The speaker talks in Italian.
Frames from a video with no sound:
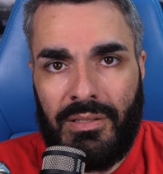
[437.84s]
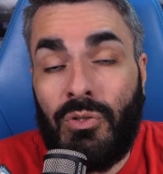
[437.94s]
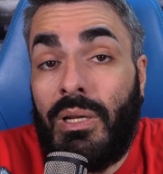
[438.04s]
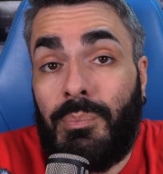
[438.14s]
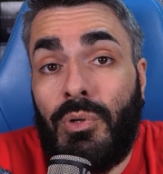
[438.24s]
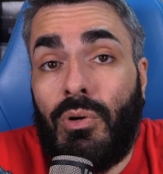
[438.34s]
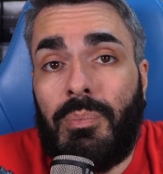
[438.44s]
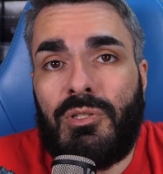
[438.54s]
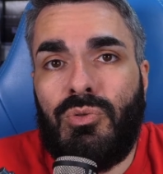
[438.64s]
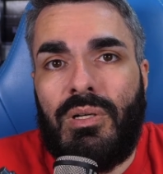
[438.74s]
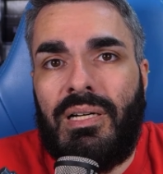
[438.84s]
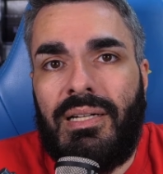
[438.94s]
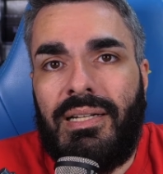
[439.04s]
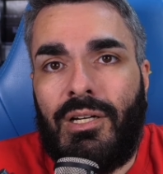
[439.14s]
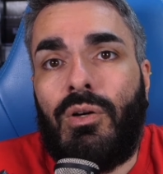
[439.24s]
non è più colpa sua,
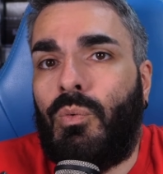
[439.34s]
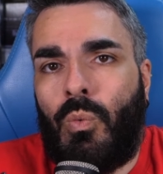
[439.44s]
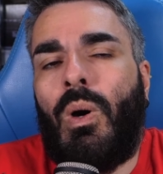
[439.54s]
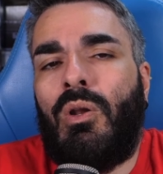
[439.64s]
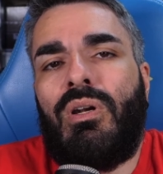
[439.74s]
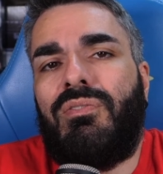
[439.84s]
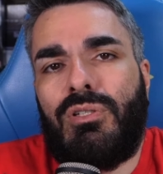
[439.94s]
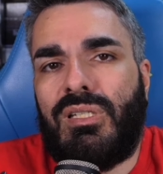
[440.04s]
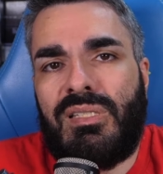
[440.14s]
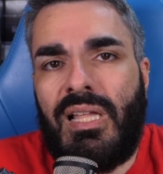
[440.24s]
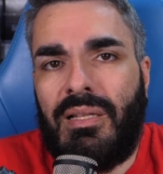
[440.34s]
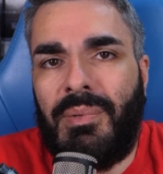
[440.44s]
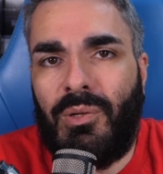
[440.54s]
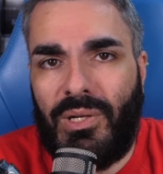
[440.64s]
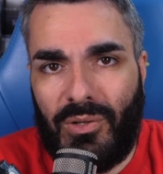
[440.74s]
qualora fosse stata
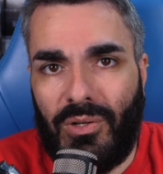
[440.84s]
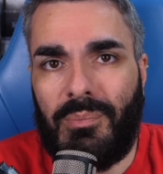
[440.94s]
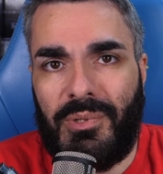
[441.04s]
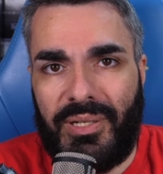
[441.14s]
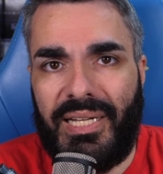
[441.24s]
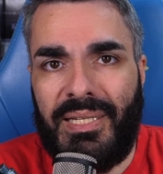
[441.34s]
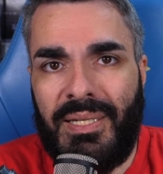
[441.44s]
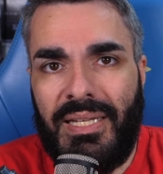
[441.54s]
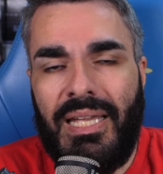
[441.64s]
mai una colpa, ok?